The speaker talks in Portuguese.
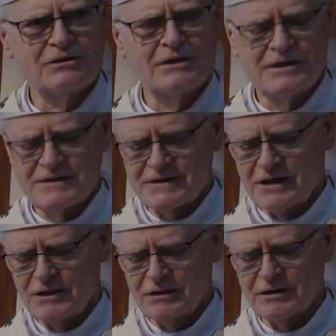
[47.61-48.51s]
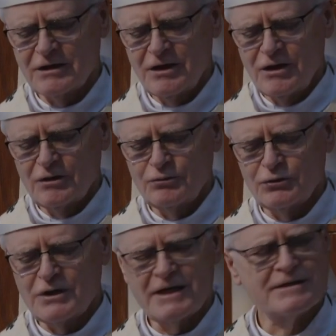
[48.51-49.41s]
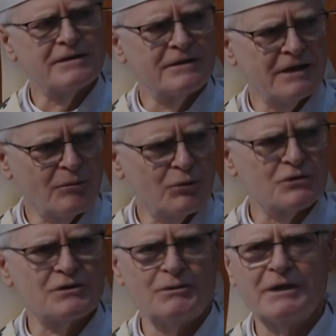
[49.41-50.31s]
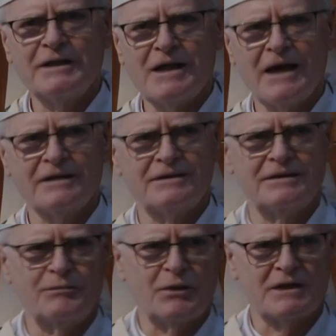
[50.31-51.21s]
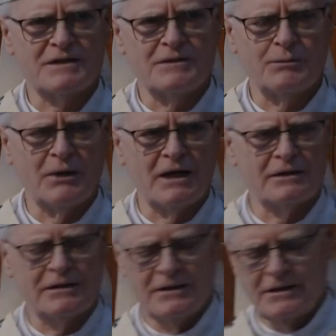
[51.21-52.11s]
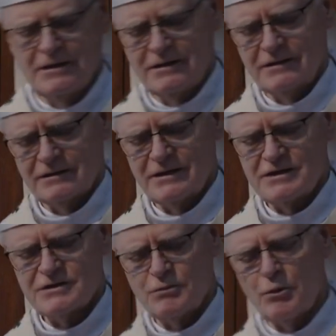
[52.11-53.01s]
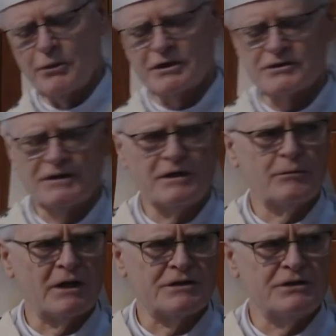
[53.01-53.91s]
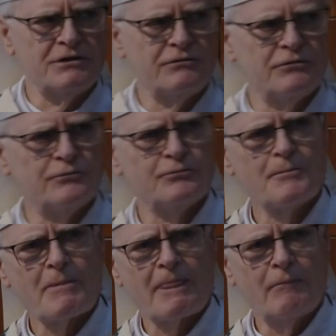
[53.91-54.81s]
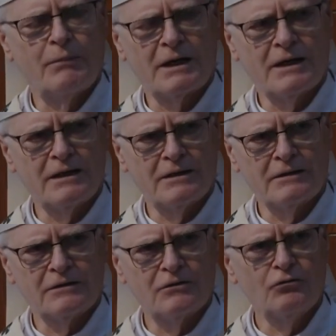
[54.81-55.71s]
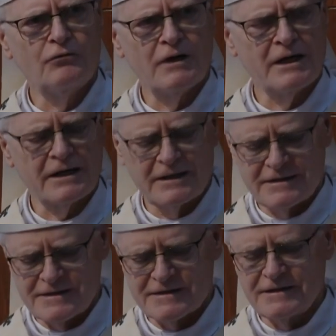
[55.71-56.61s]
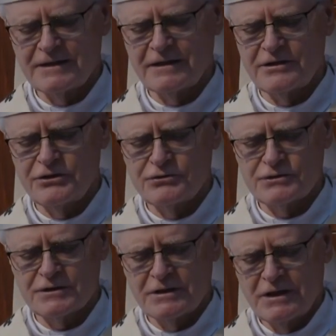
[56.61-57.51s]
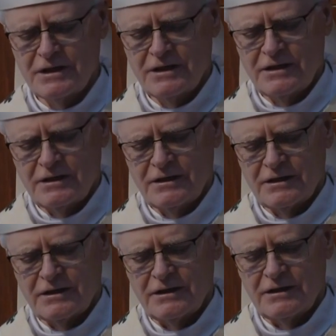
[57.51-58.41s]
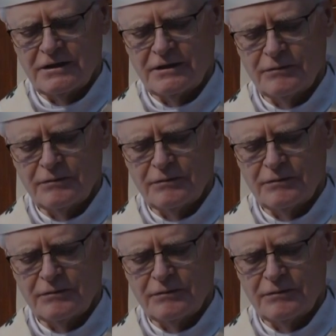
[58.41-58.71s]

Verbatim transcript: cristã pudesse ter a possibilidade de participar deste momento celebrativo para louvar, agradecer a Deus. Eh,